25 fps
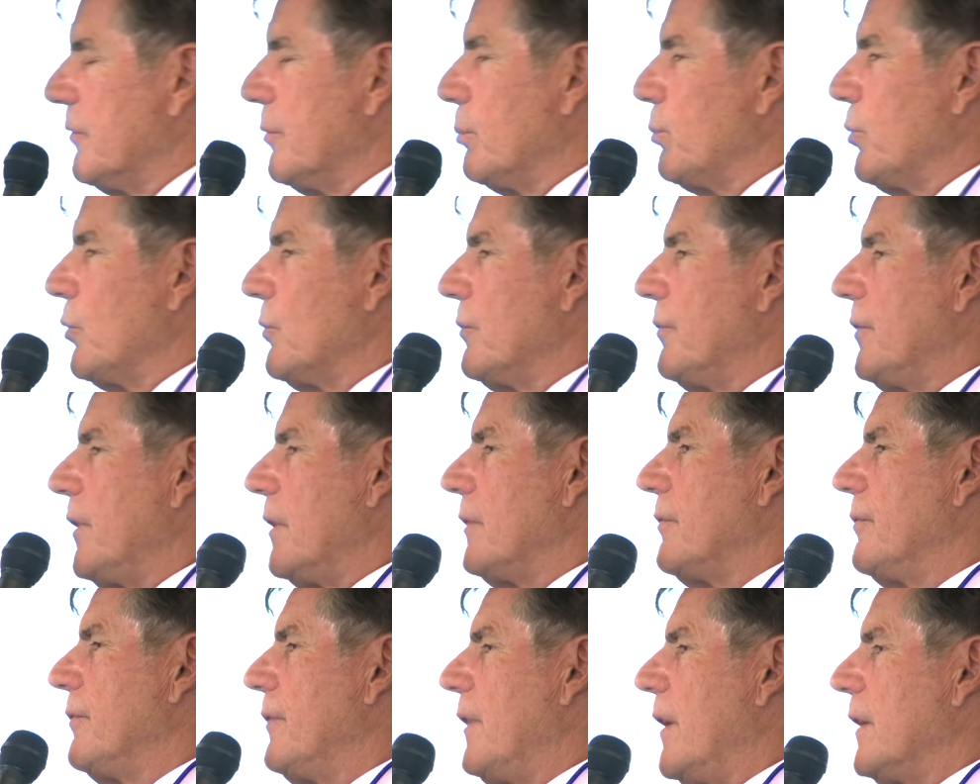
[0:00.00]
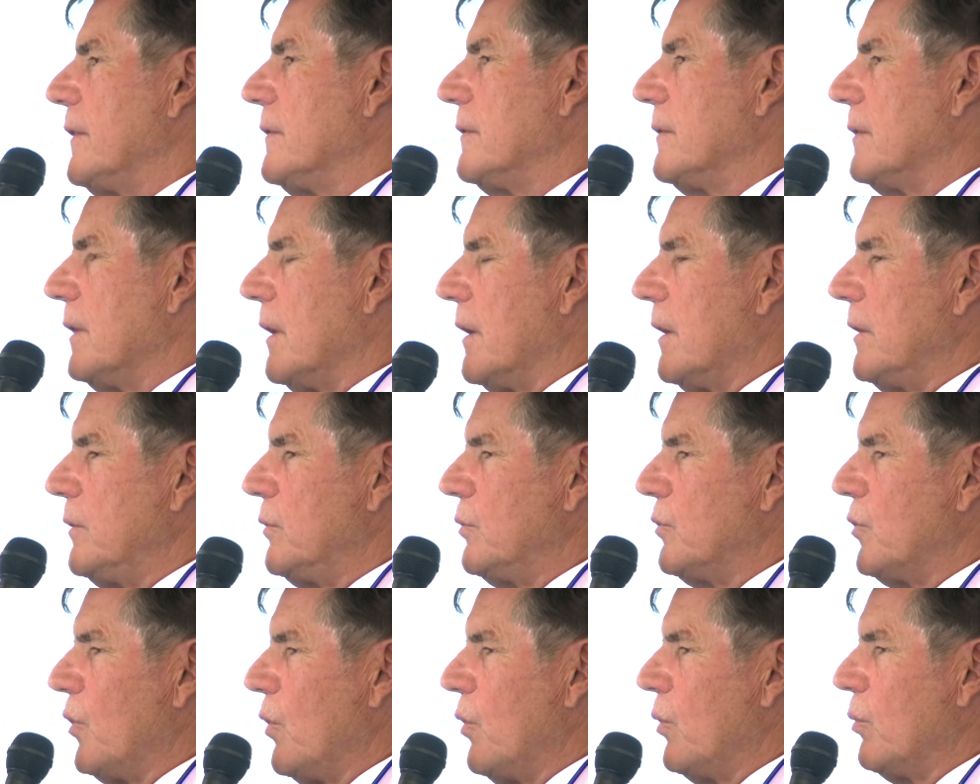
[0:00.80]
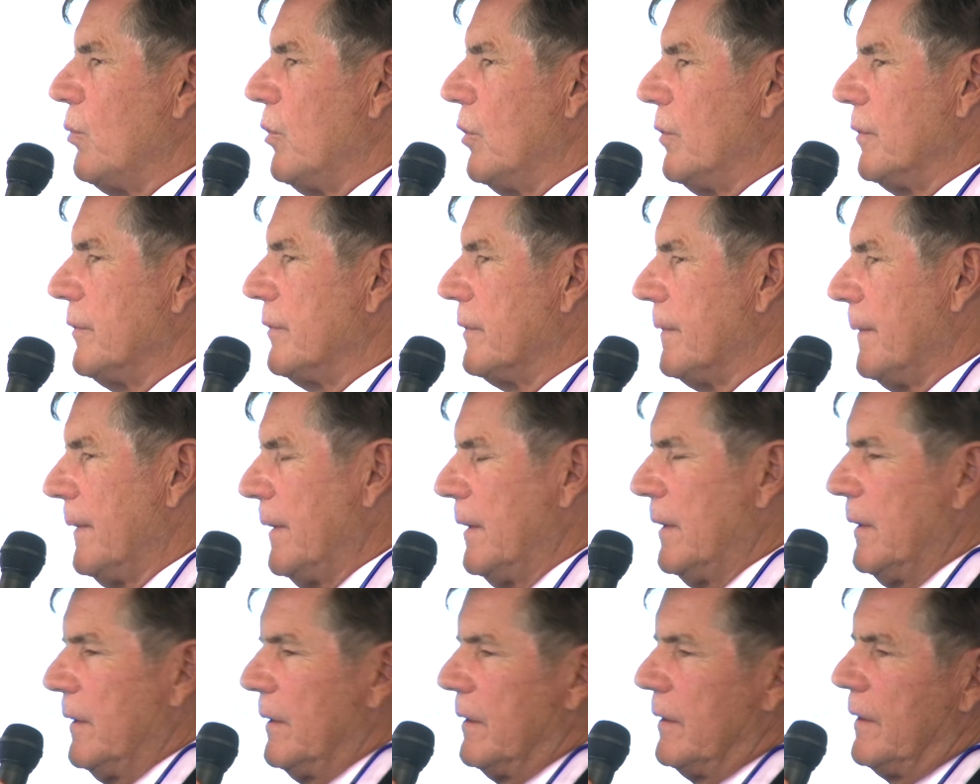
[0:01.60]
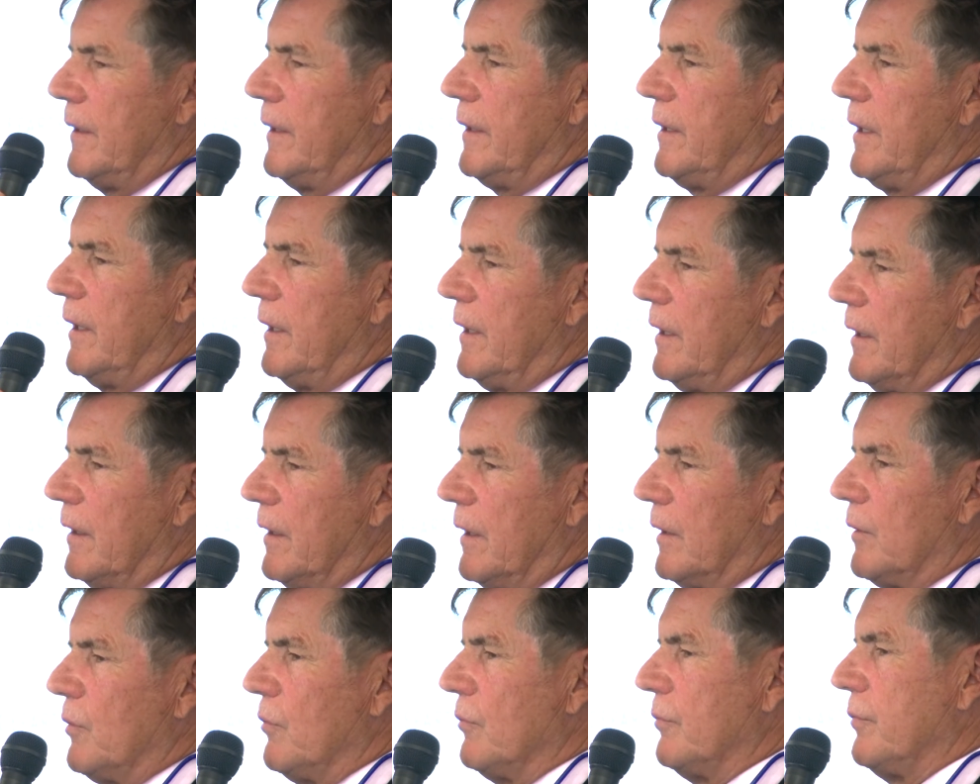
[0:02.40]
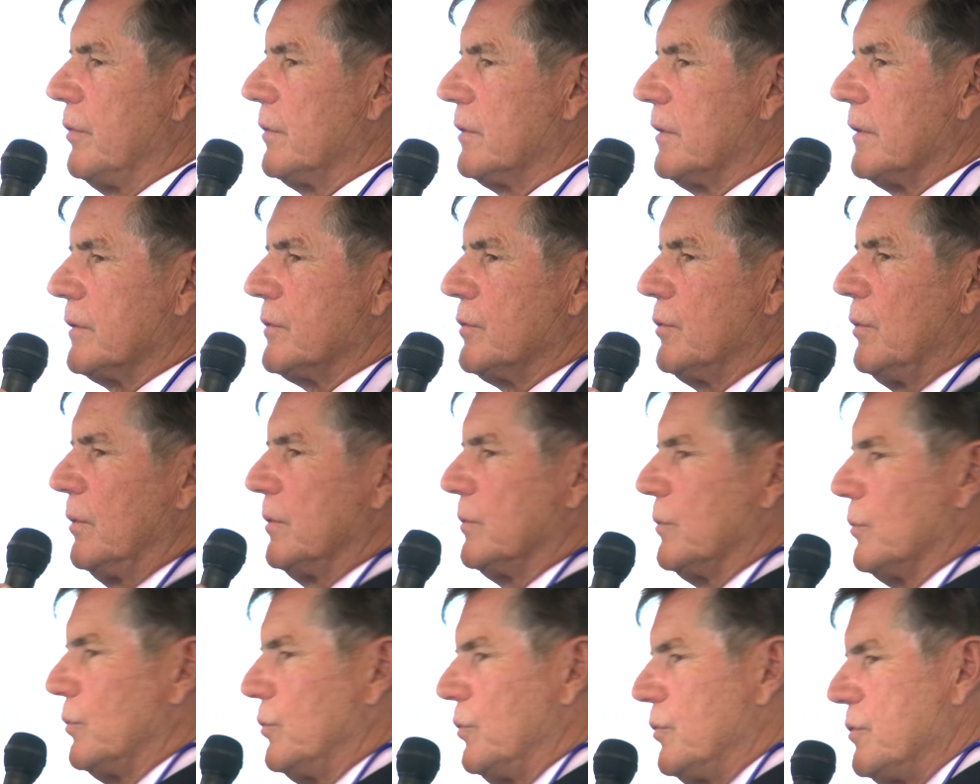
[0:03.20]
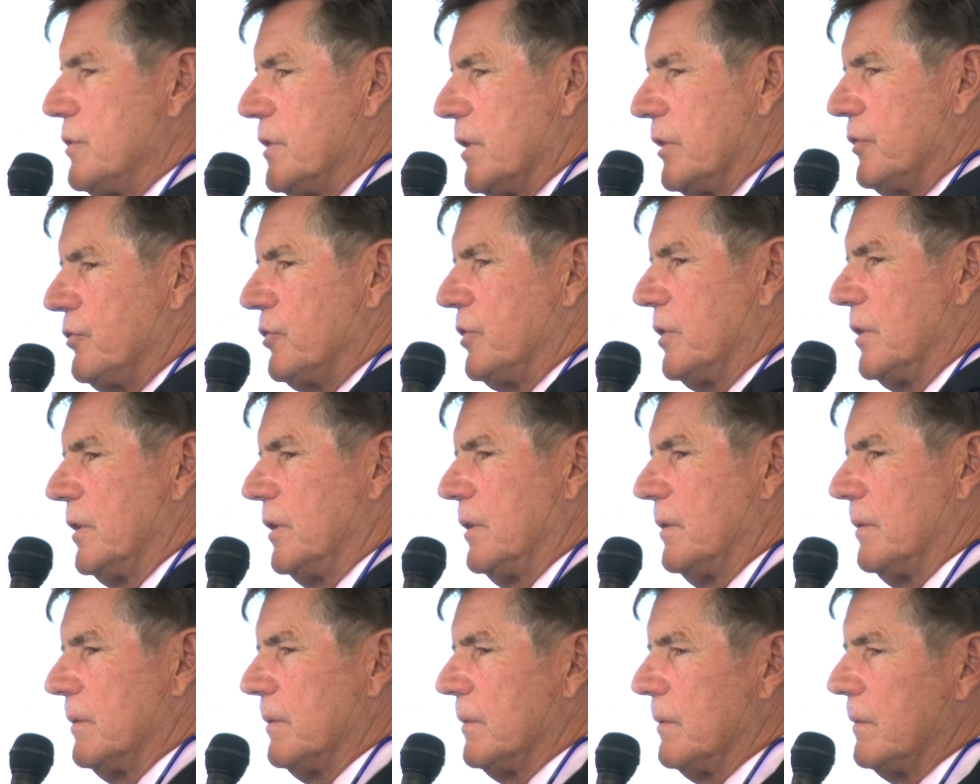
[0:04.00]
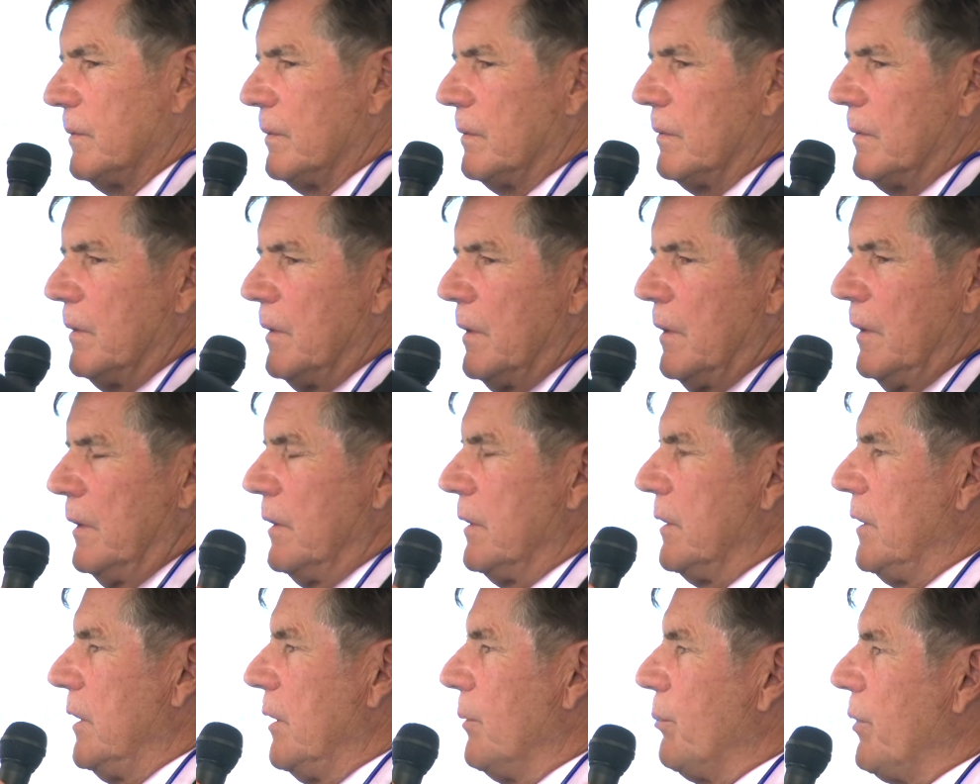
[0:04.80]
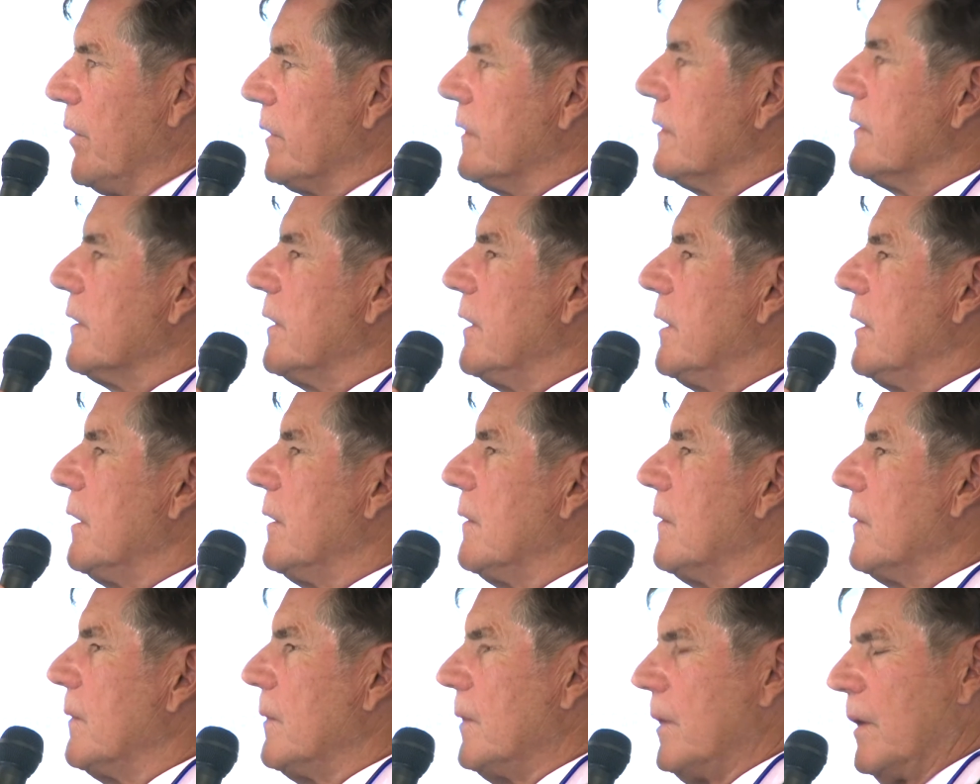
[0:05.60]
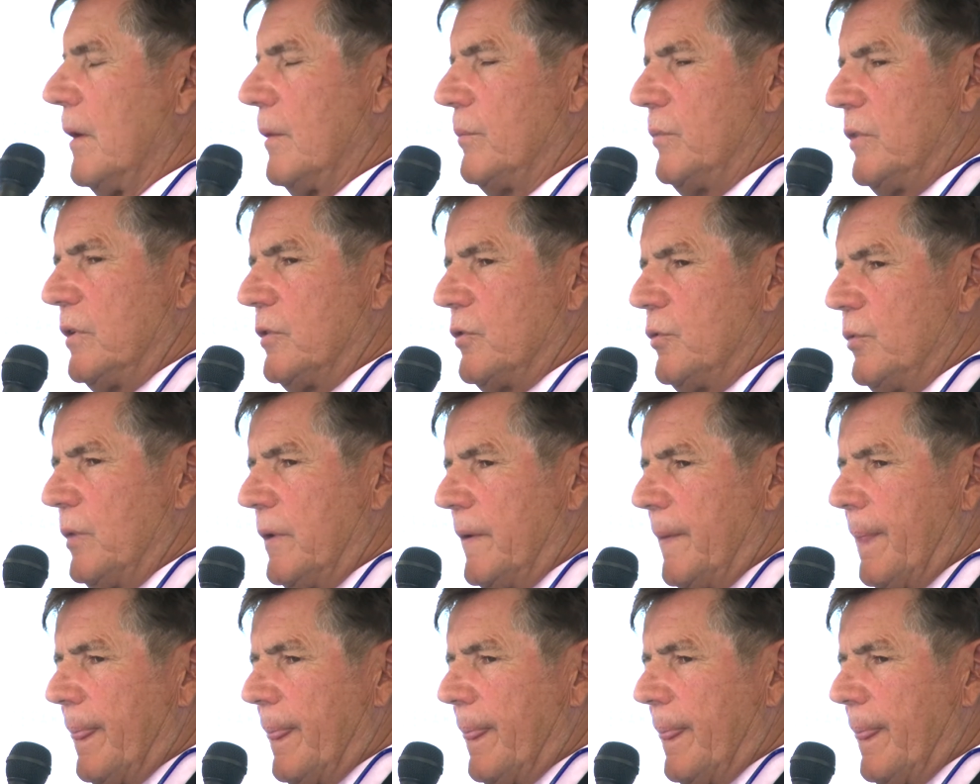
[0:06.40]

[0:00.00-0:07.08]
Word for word: pour faire face à une thrombose liée à la confrontation entre l'usager euh, qui n'est pas très habitué